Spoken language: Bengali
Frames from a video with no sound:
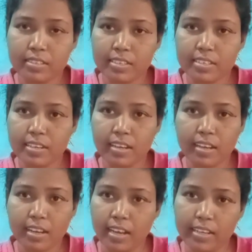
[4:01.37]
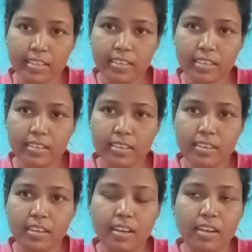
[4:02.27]
ড্রেসটা কালকে
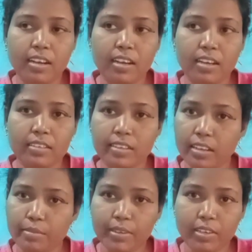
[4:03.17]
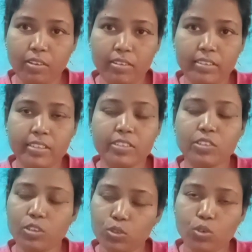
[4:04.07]
ডেলিভারি হওয়ার ডেট
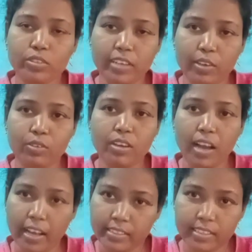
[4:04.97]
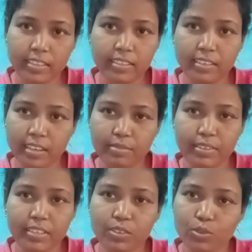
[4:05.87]
ছিল তো যাই হোক আজকে
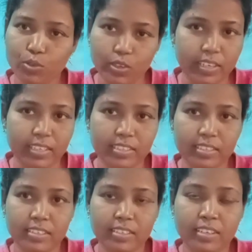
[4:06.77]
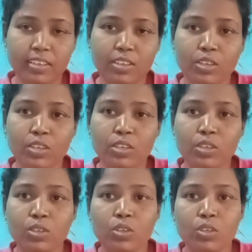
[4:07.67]
ডেলিভারি হয়ে গেছে
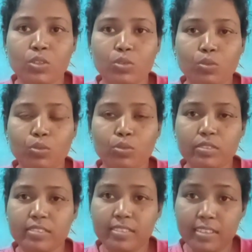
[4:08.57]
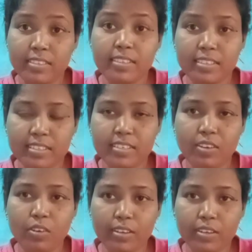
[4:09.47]
তো যে ড্রেসটা
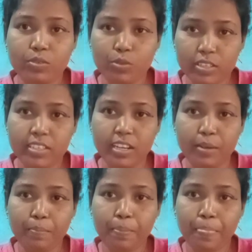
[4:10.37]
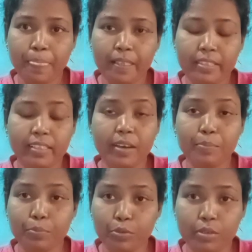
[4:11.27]
অর্ডার করেছিলাম তার
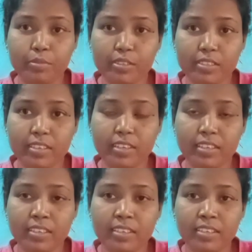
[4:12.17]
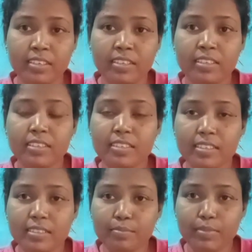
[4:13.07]
পরিবর্তে
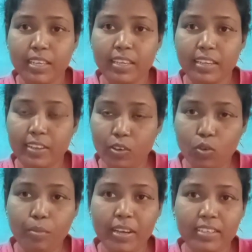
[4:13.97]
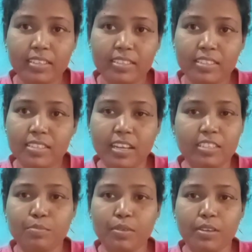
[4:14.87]
মানে এরকম একটা জিনিস
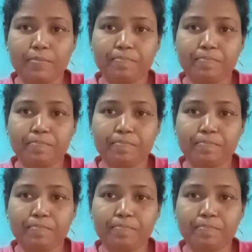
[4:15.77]
আসবে